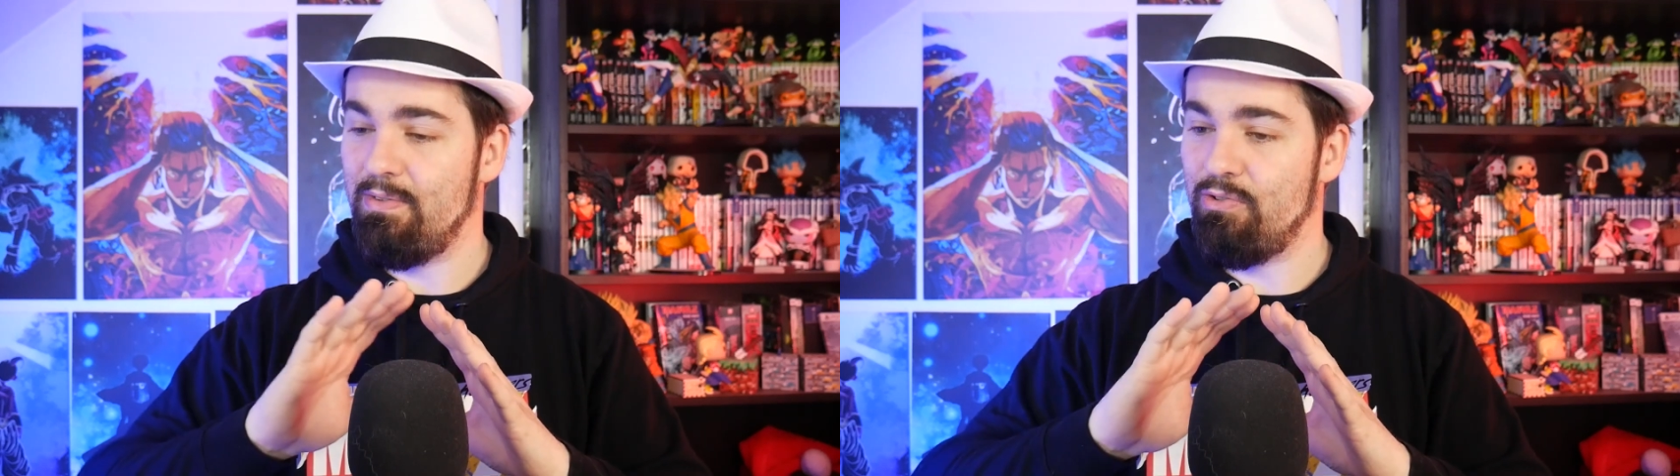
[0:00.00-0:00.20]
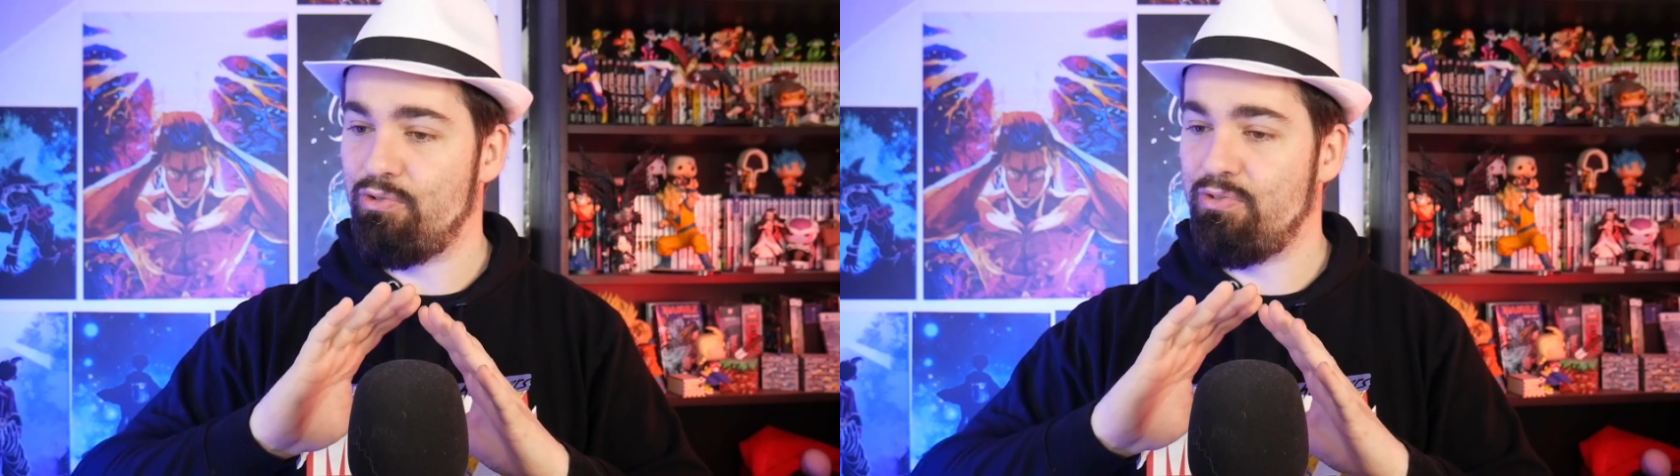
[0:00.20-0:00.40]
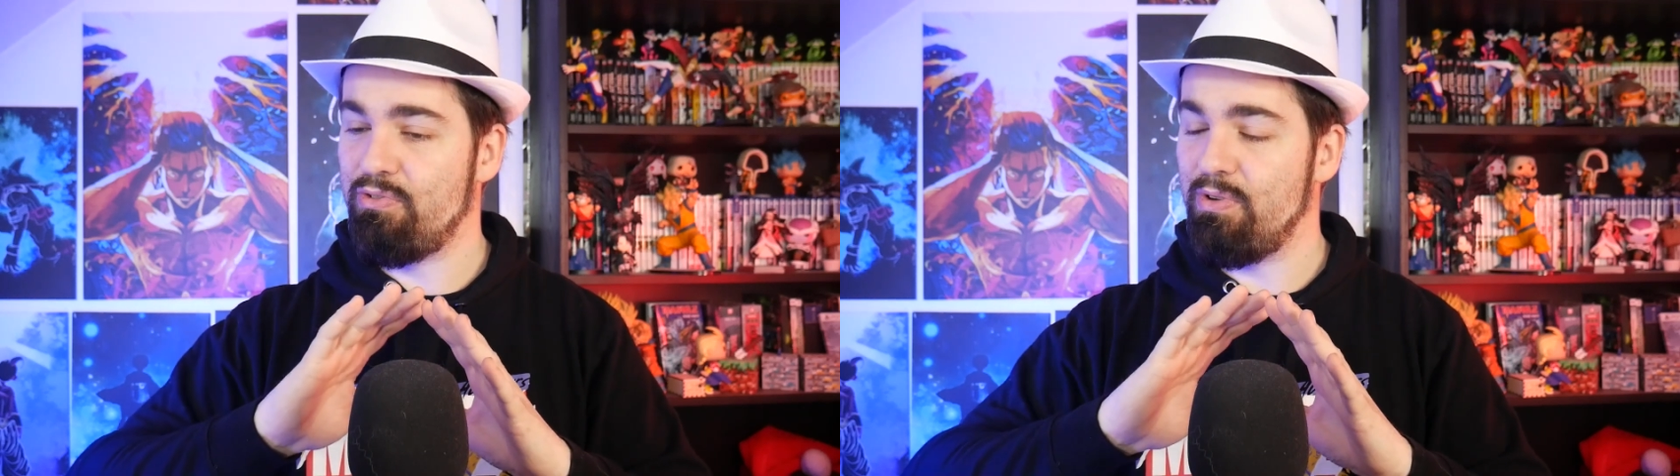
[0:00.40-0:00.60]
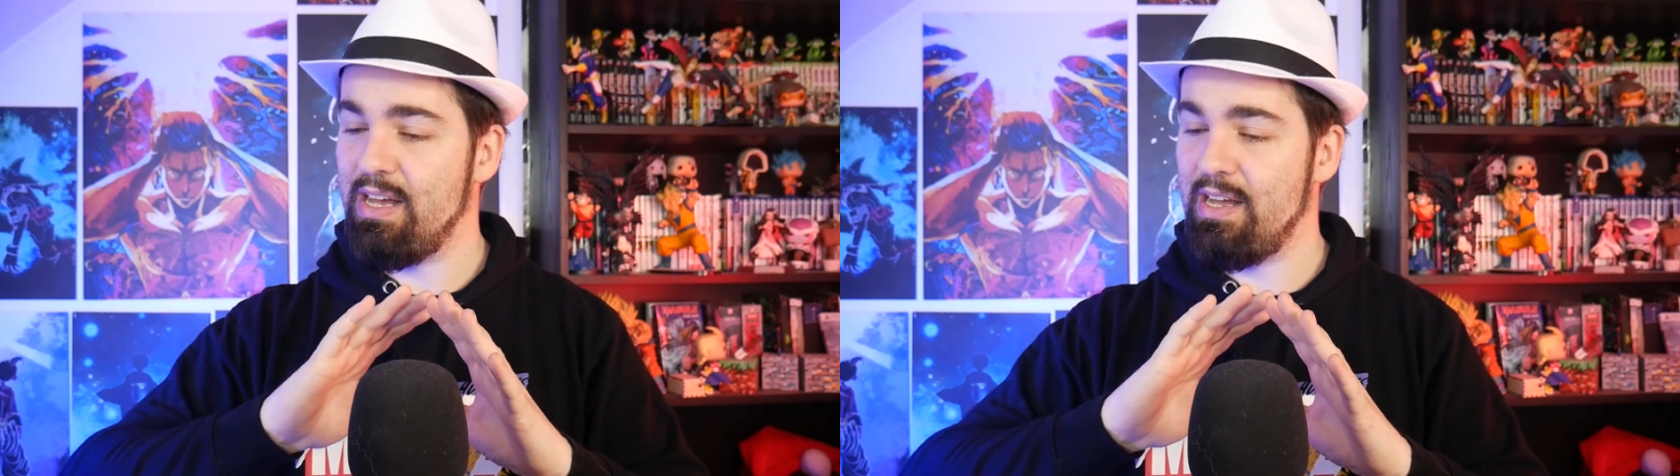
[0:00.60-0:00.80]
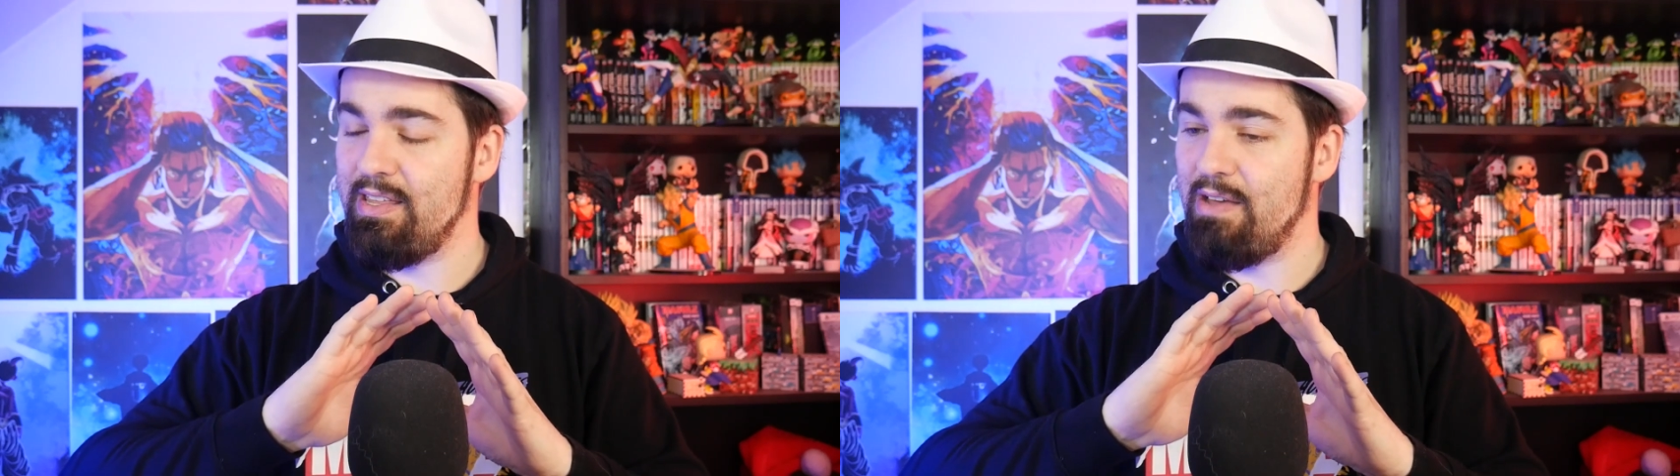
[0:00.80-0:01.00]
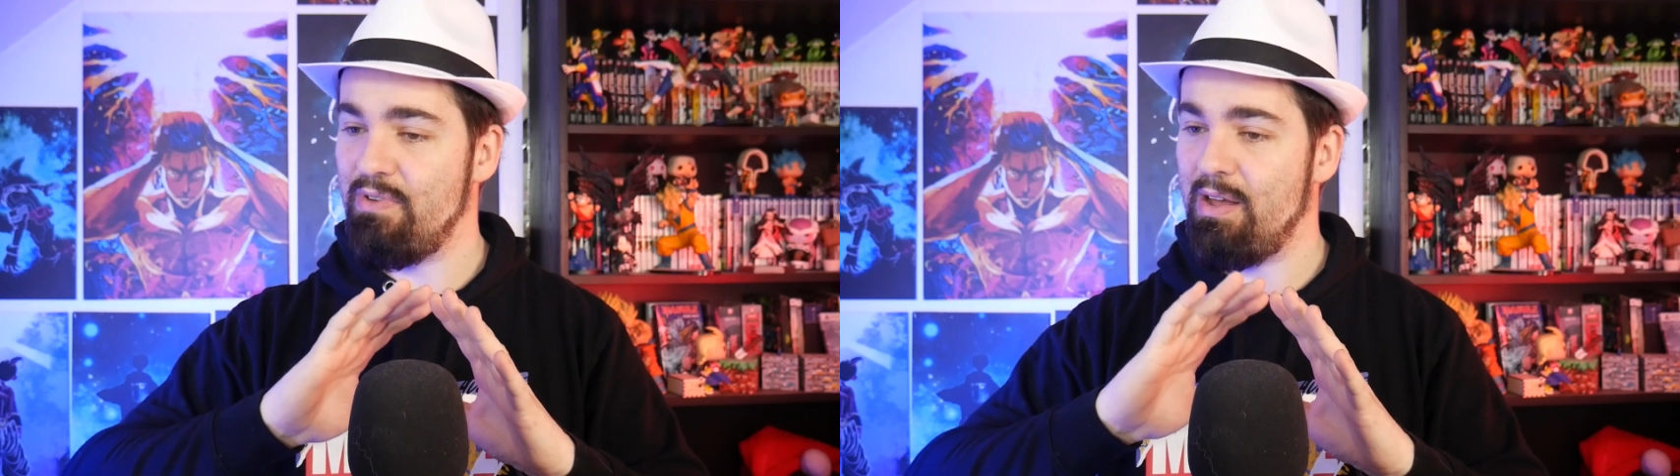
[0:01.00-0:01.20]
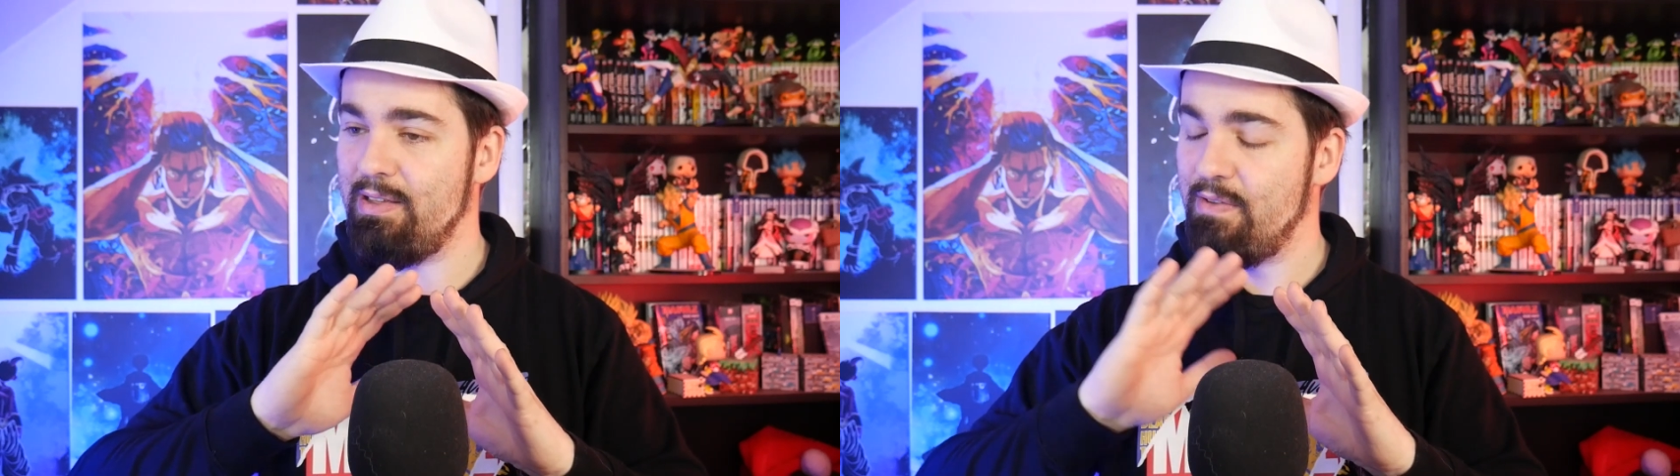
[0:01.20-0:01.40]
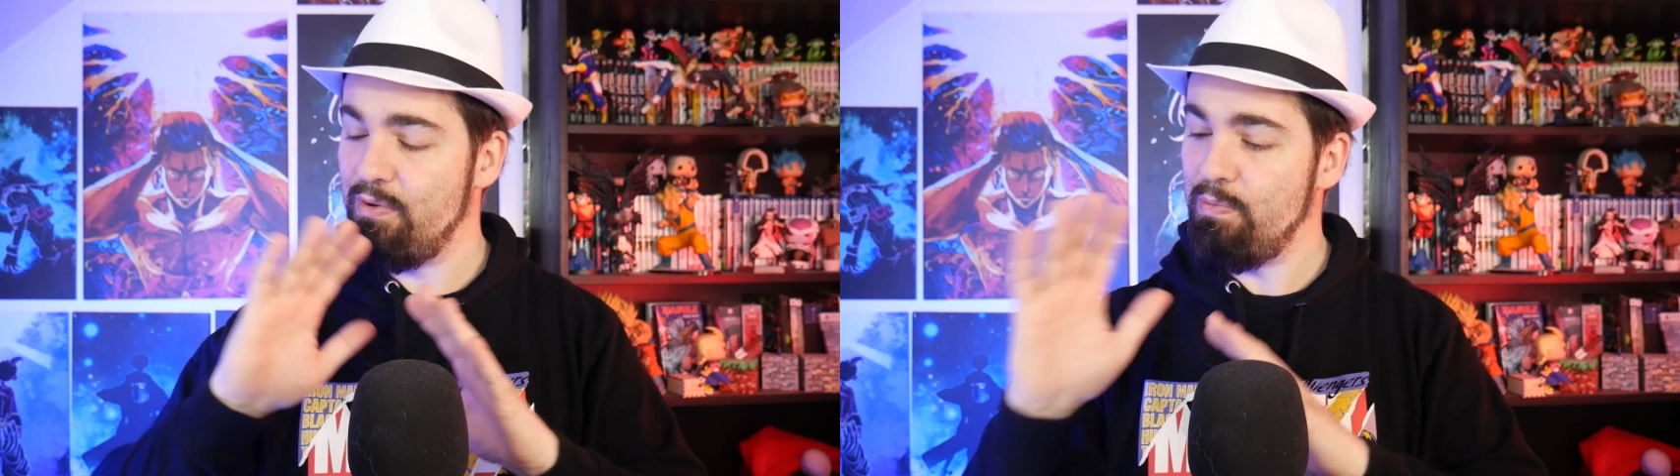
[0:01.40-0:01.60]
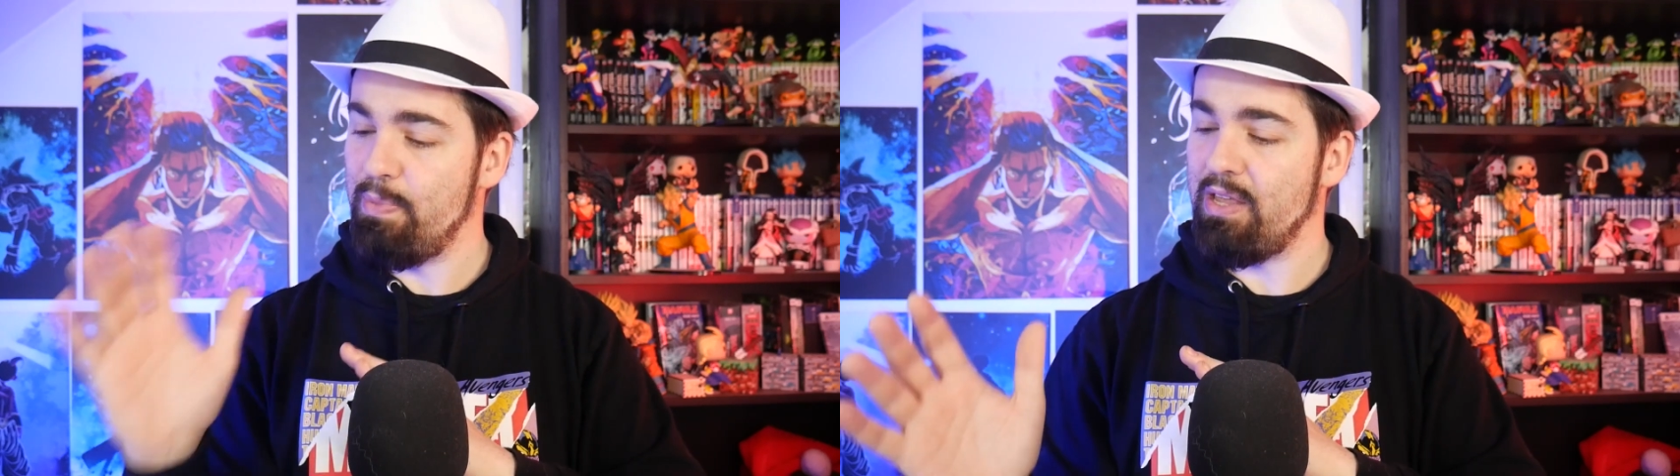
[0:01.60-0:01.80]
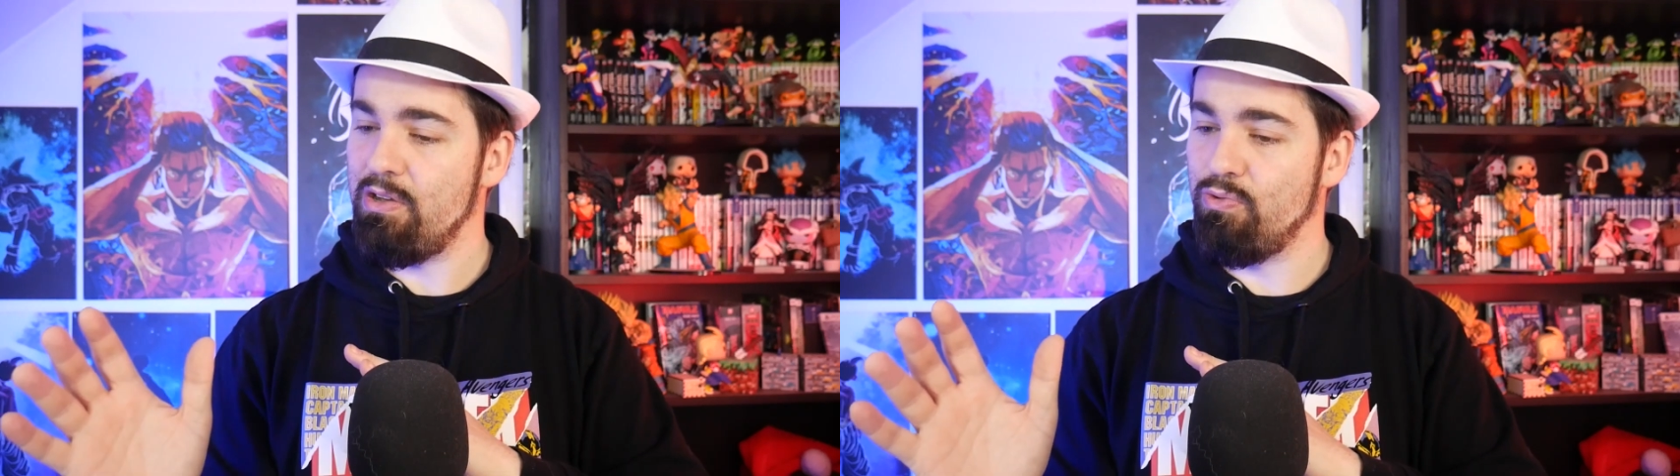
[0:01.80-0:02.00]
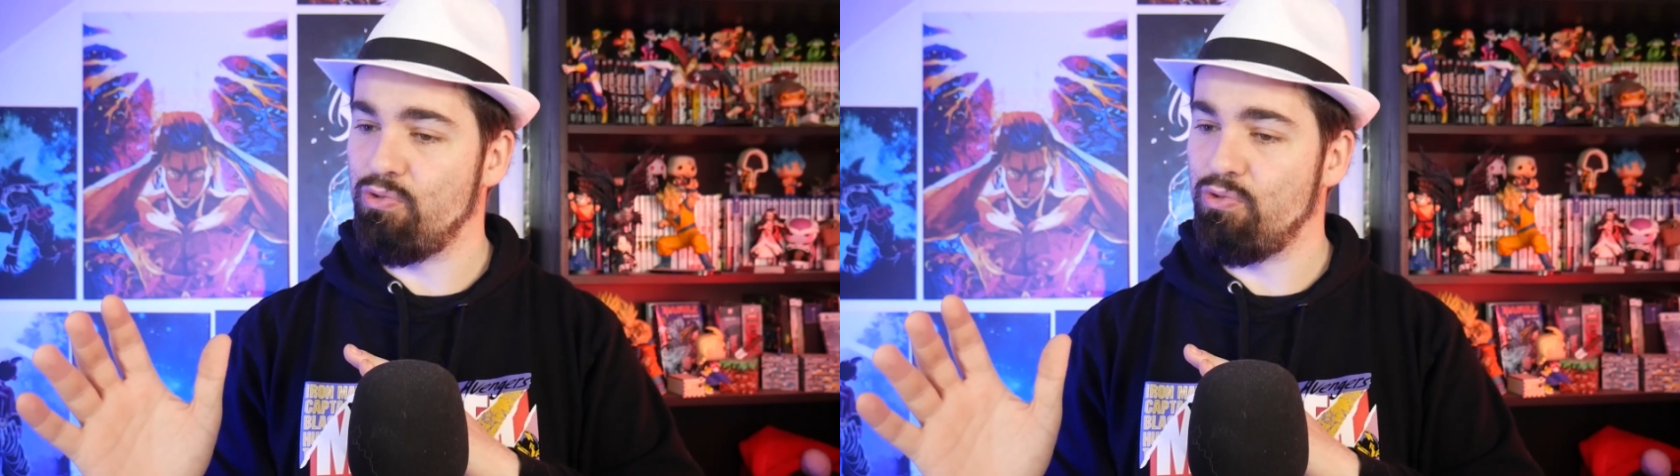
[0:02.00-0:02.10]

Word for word: jusque là il y avait il y avait une période